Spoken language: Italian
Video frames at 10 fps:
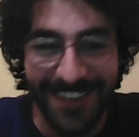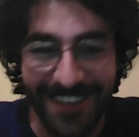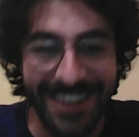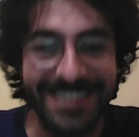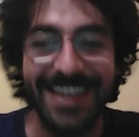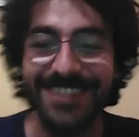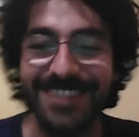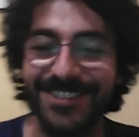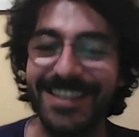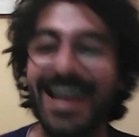avrà
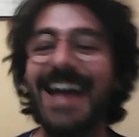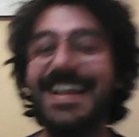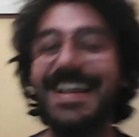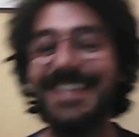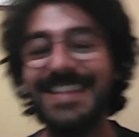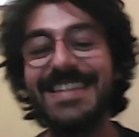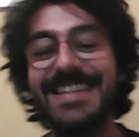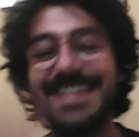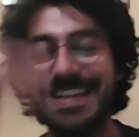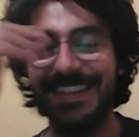tanto da, da
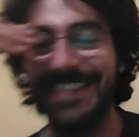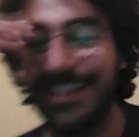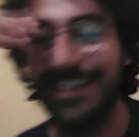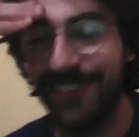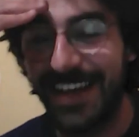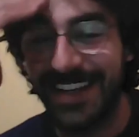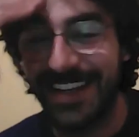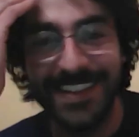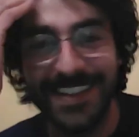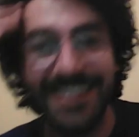dire e da fare.
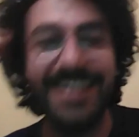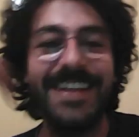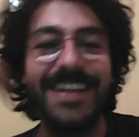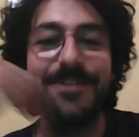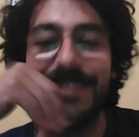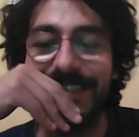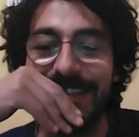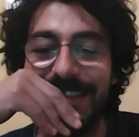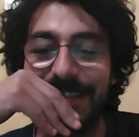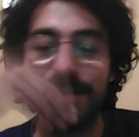
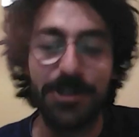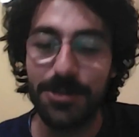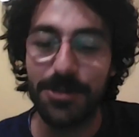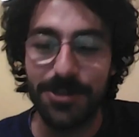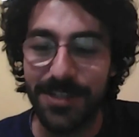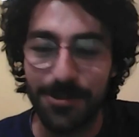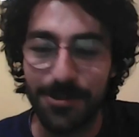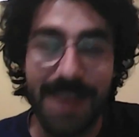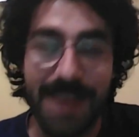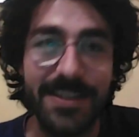Quindi questo posso dire su
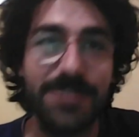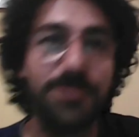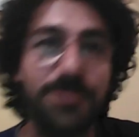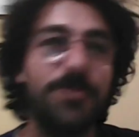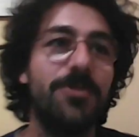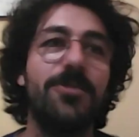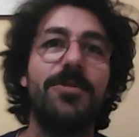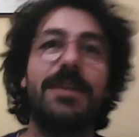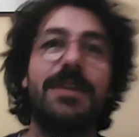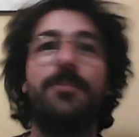Davide. e
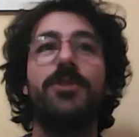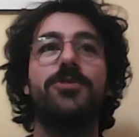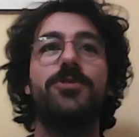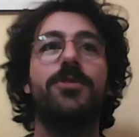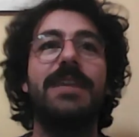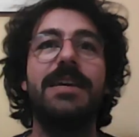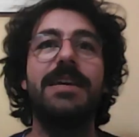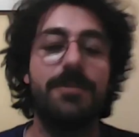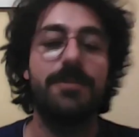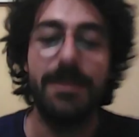Sul rapporto con
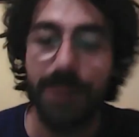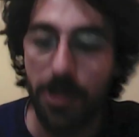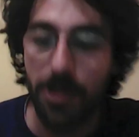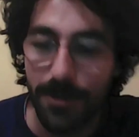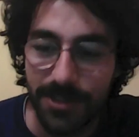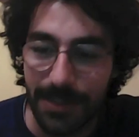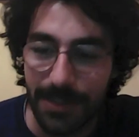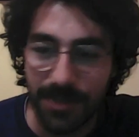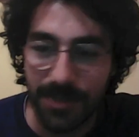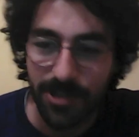Alice, beh, per come ci
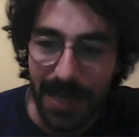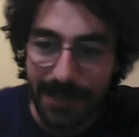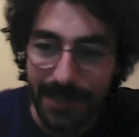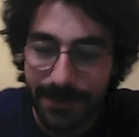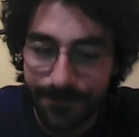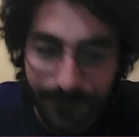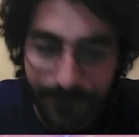siamo lasciati